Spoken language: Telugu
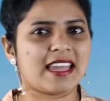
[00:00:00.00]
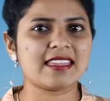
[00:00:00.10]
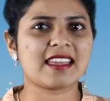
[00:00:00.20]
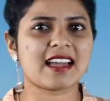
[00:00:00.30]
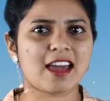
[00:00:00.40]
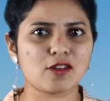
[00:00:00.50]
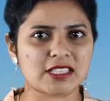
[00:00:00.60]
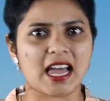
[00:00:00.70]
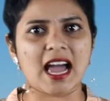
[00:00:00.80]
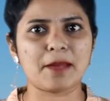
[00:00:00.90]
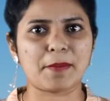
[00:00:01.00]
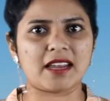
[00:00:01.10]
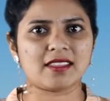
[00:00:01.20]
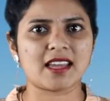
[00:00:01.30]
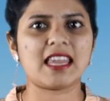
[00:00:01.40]
ఎంతగానో
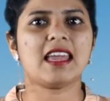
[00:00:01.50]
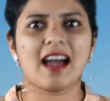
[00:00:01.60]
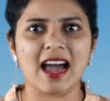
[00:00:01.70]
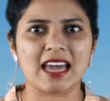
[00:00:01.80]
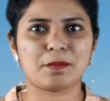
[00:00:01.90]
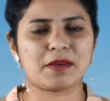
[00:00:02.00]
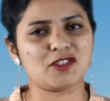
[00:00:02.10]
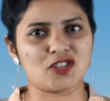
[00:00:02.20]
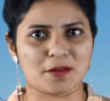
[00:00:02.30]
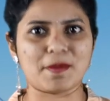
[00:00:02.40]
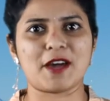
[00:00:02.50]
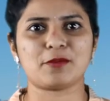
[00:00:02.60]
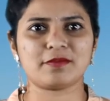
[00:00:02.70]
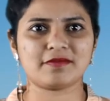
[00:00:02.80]
సహాయపడిందని హరిప్రీత్ చెప్పారు